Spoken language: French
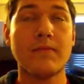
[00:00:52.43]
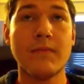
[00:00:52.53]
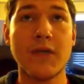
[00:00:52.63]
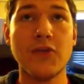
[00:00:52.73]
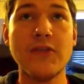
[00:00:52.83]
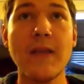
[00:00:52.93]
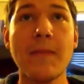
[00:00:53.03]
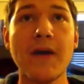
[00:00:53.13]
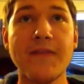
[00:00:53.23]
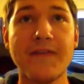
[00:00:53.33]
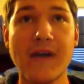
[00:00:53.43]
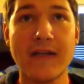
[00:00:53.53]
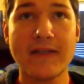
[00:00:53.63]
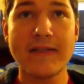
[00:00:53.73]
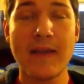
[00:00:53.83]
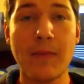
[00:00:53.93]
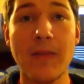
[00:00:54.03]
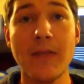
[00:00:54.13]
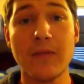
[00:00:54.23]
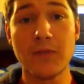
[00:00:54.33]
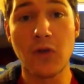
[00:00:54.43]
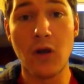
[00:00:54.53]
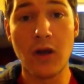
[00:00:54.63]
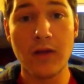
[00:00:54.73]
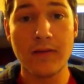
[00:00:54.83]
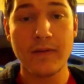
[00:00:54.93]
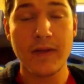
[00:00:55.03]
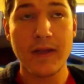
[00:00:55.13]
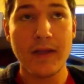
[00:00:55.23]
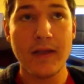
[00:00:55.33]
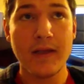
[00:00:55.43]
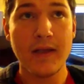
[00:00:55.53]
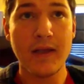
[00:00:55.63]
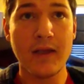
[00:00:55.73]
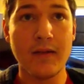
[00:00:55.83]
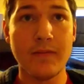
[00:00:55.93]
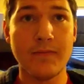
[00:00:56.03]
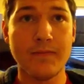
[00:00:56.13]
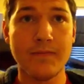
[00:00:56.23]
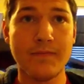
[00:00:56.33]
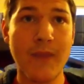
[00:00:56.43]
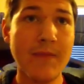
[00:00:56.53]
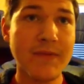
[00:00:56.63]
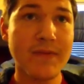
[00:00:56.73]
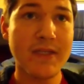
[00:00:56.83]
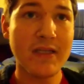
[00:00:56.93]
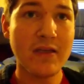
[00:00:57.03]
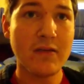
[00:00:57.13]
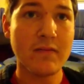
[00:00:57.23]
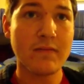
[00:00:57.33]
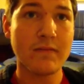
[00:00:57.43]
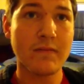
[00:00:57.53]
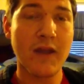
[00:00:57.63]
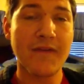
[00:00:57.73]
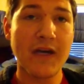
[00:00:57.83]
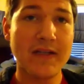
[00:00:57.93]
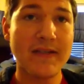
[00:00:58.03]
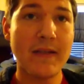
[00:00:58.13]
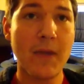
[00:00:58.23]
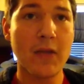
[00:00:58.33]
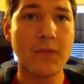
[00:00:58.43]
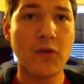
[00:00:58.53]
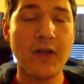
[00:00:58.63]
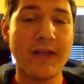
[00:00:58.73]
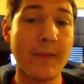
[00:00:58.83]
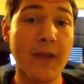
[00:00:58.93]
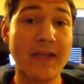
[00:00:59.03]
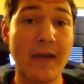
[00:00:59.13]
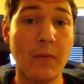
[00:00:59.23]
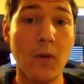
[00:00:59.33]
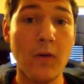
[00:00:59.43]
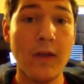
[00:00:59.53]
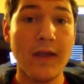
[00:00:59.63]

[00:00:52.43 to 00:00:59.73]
ma deuxième prof de français s'appelait Madame Zoll. Et même si le français de Madame Zoll n'était pas très bon,